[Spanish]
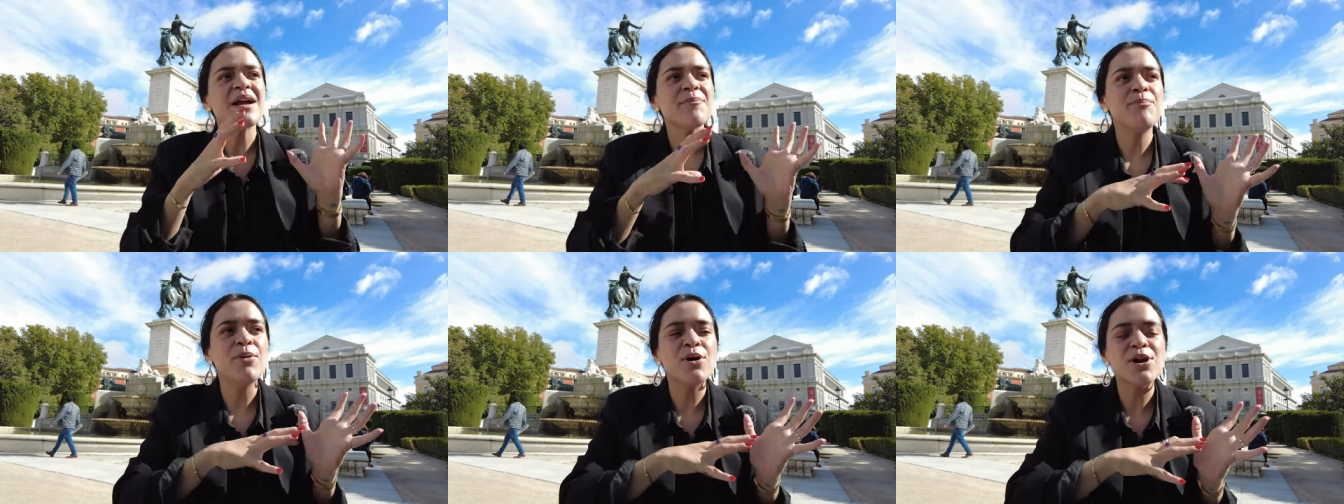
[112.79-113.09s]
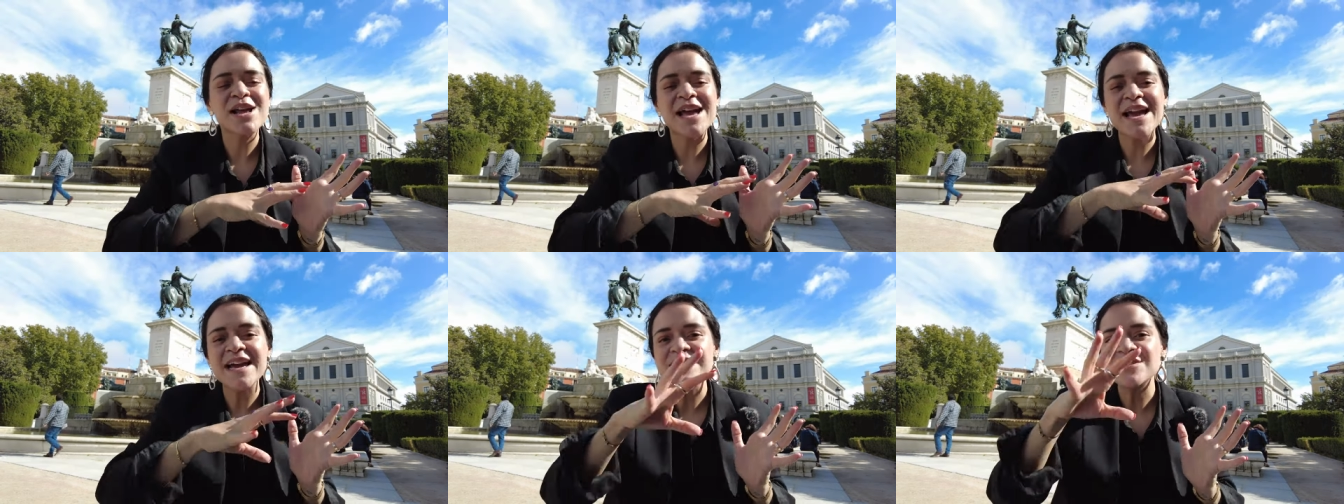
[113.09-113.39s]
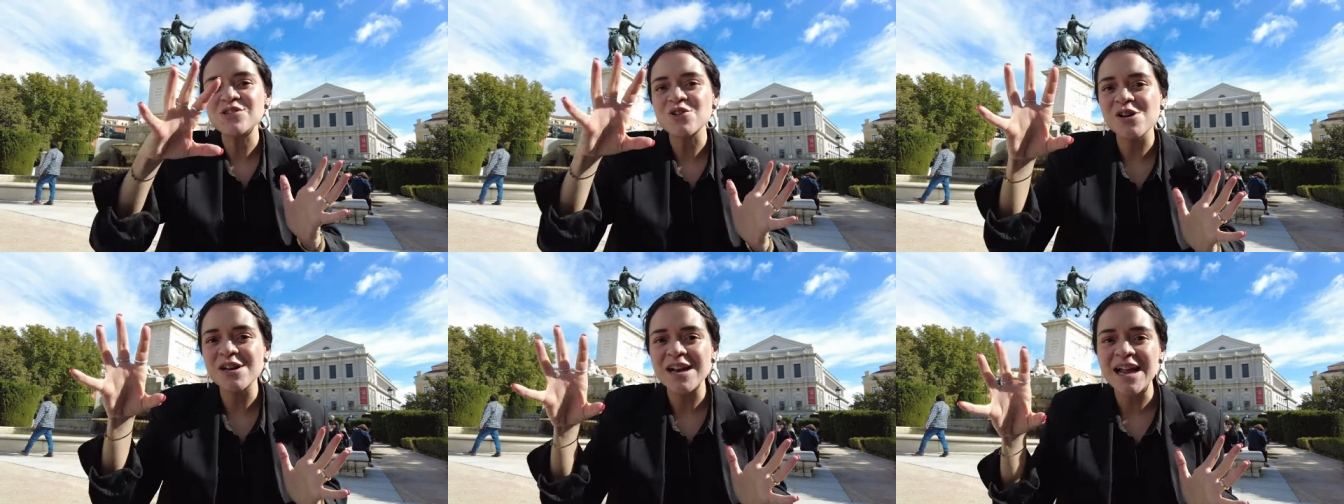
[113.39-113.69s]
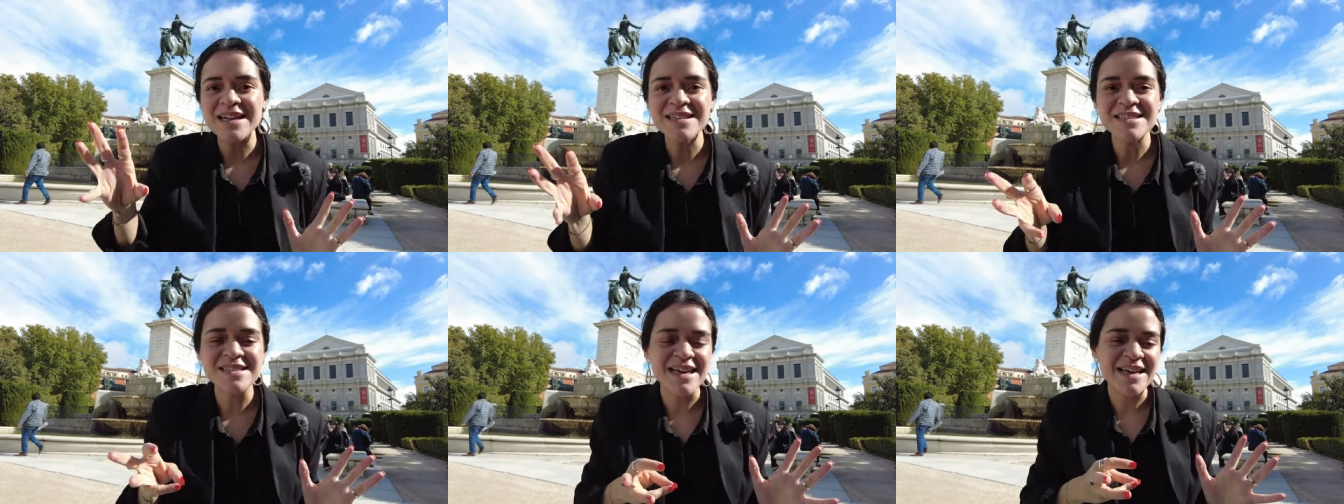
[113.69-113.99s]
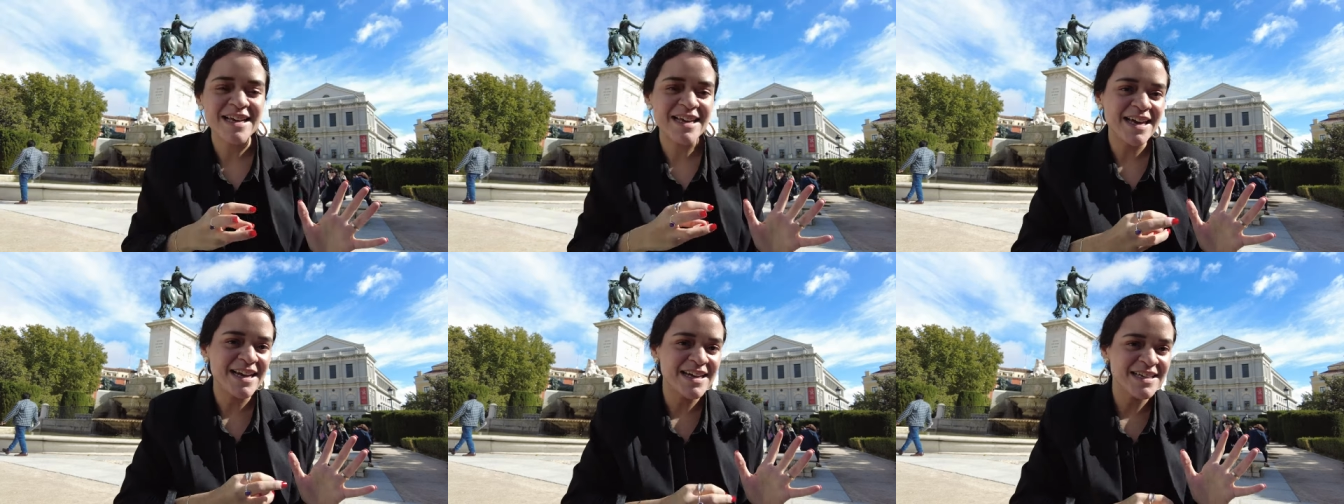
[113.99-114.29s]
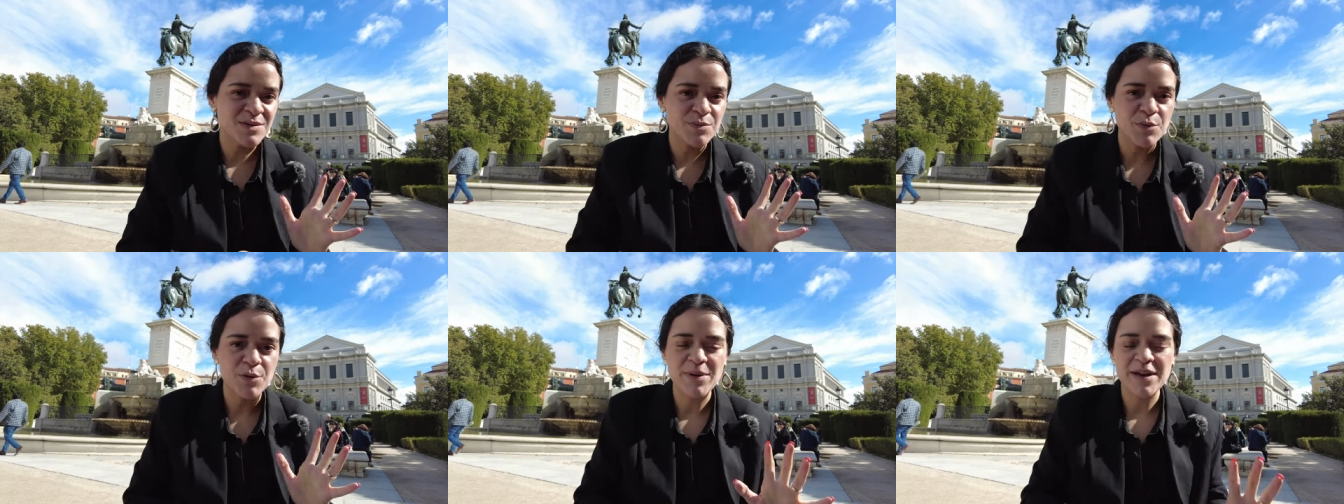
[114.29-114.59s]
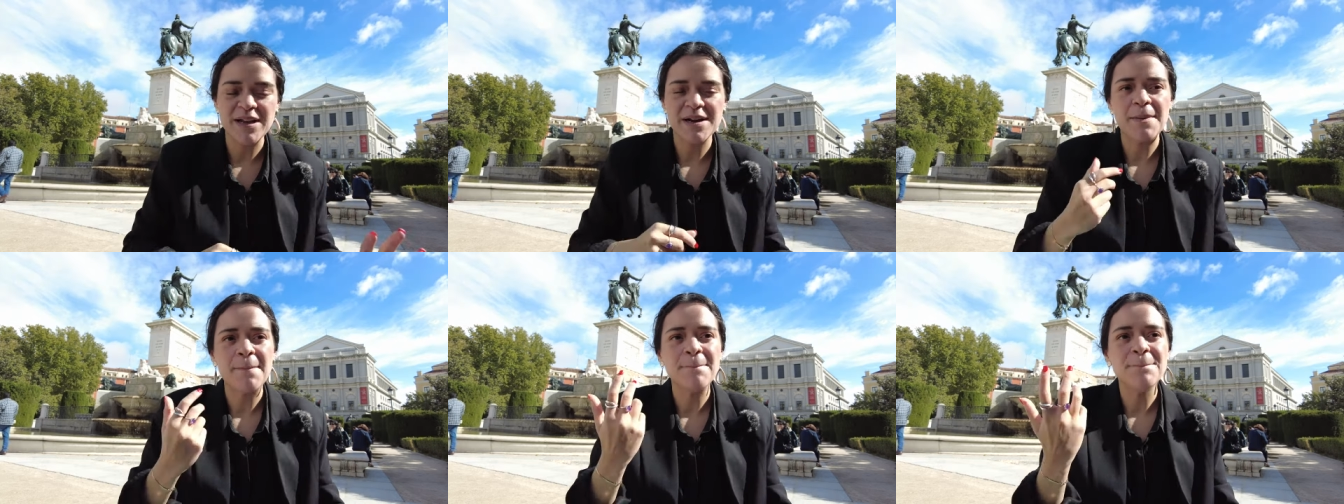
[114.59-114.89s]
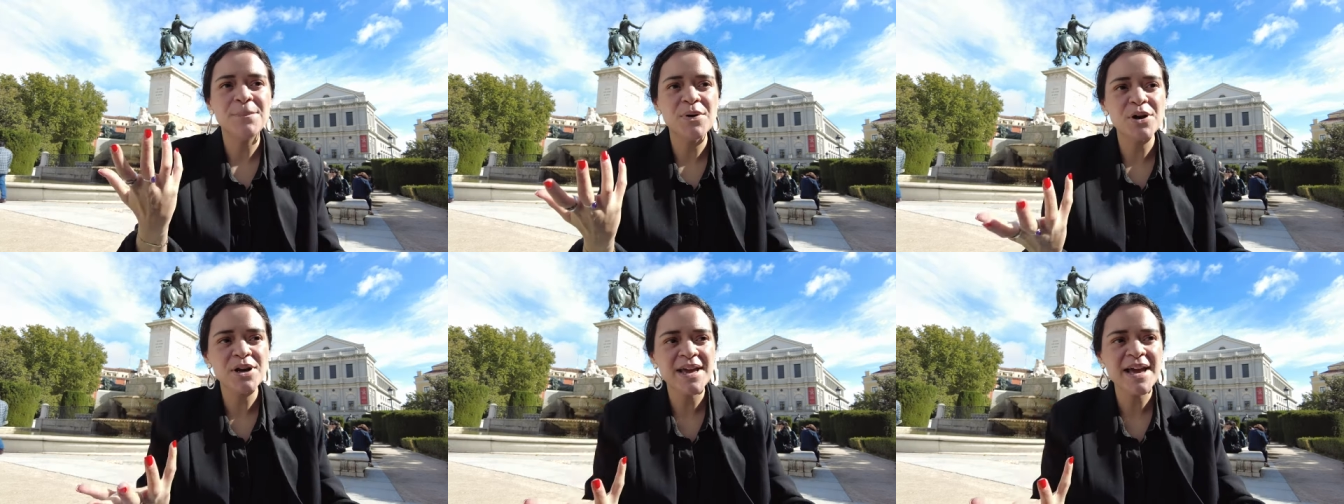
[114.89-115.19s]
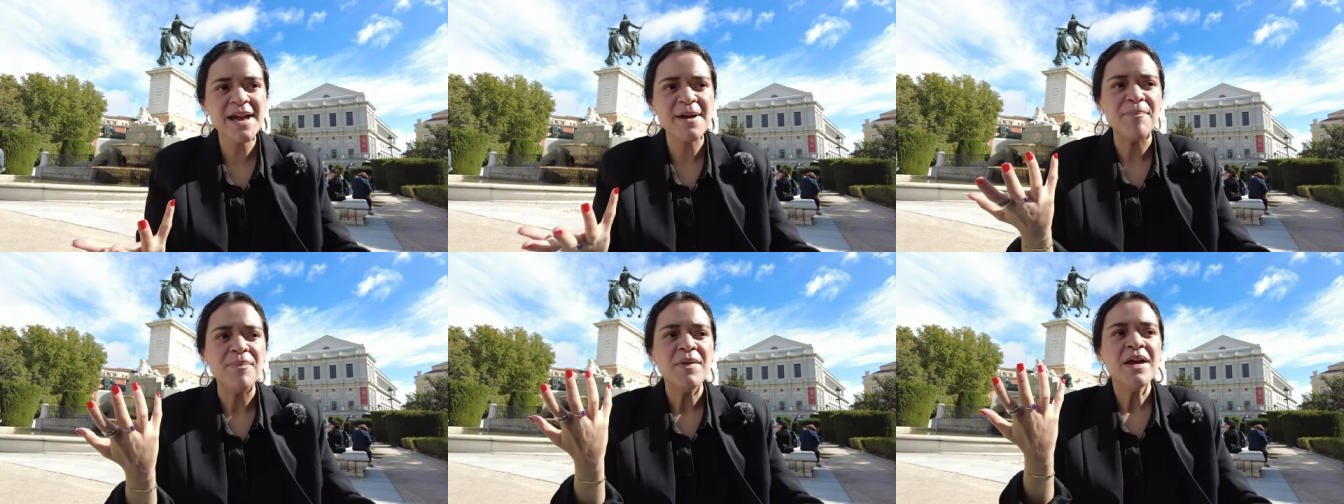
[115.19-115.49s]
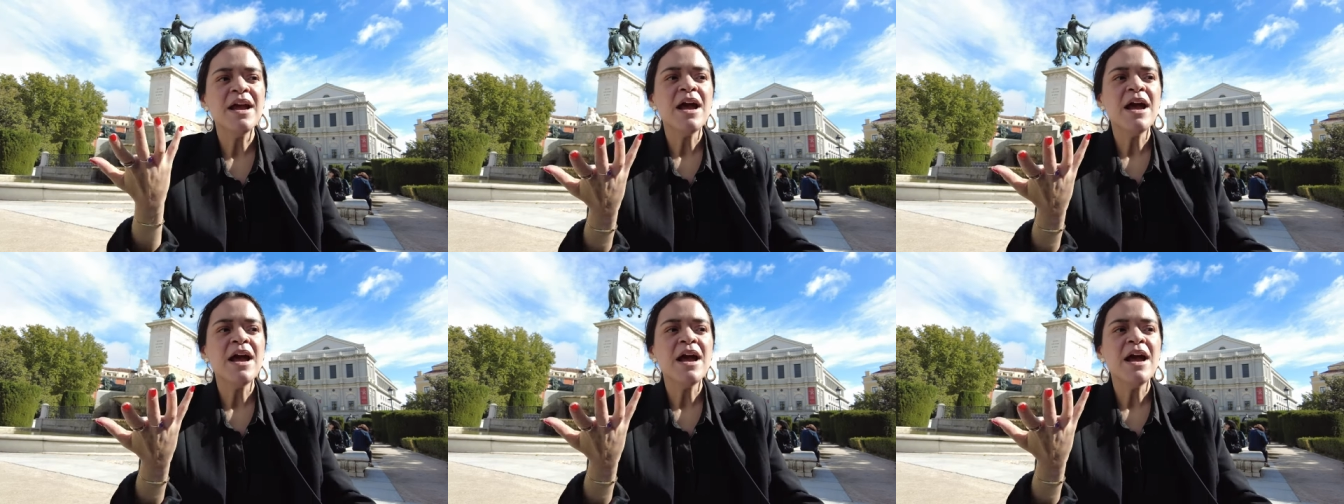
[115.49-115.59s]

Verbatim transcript: por qué zonas te quieres mover. ¿Por qué?